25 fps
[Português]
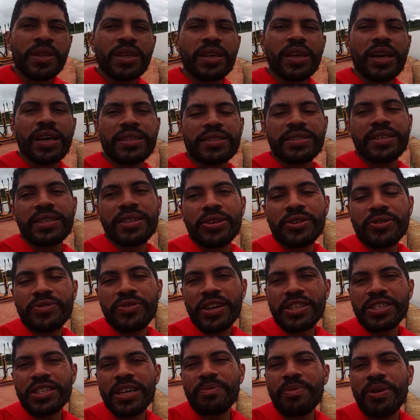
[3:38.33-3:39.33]
e assim Deus
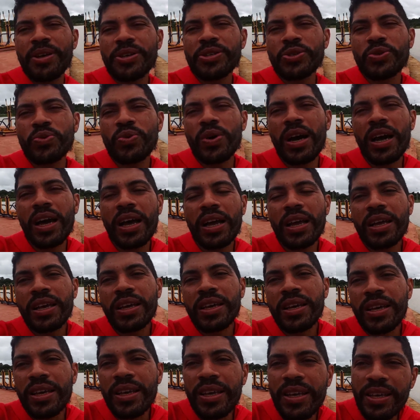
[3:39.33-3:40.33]
vai te abençoar
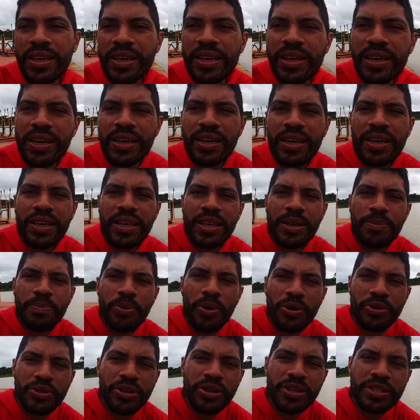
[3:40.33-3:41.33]
rica e
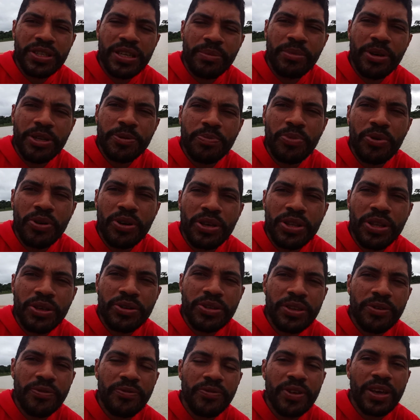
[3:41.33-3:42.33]
poderosamente, porque
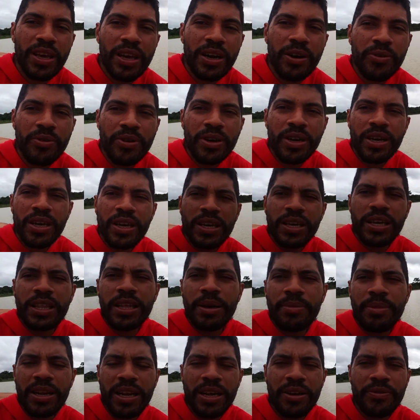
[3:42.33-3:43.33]
Deus é fiel, Ele
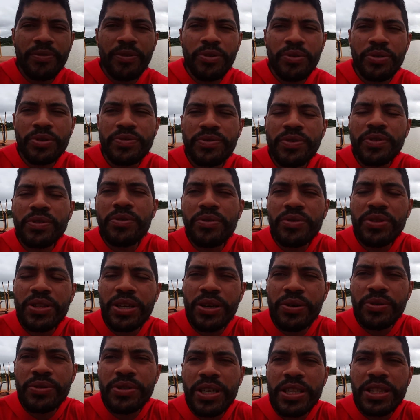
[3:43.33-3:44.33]
é maravilhoso. Fico com
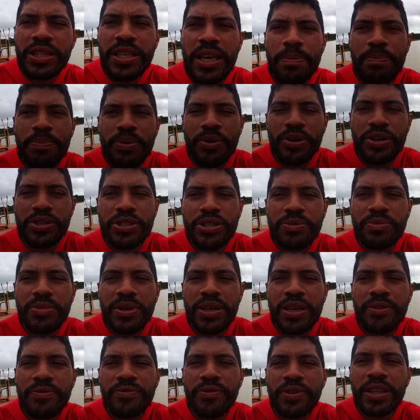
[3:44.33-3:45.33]
Deus e até a
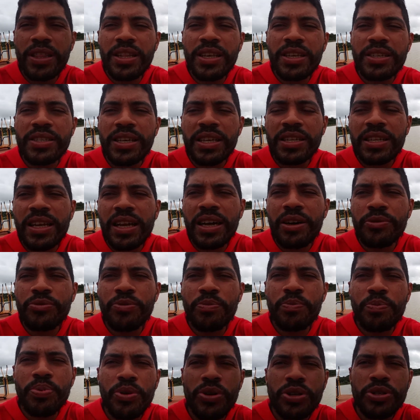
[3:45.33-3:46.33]
próxima. Feliz Natal e
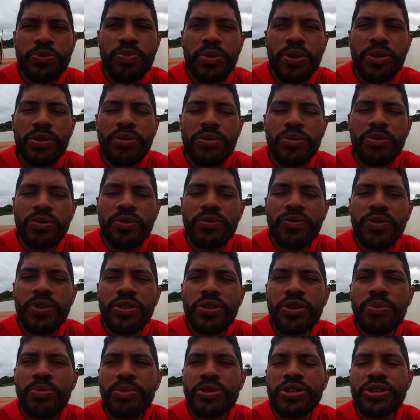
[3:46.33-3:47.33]
um próspero ano novo em
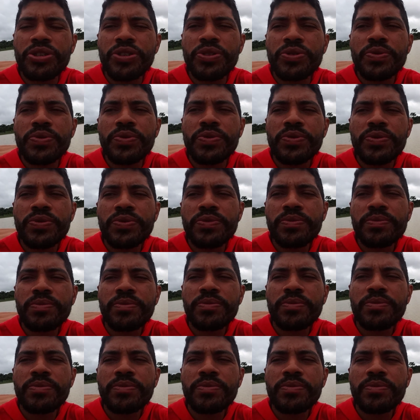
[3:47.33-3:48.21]
nome de Jesus.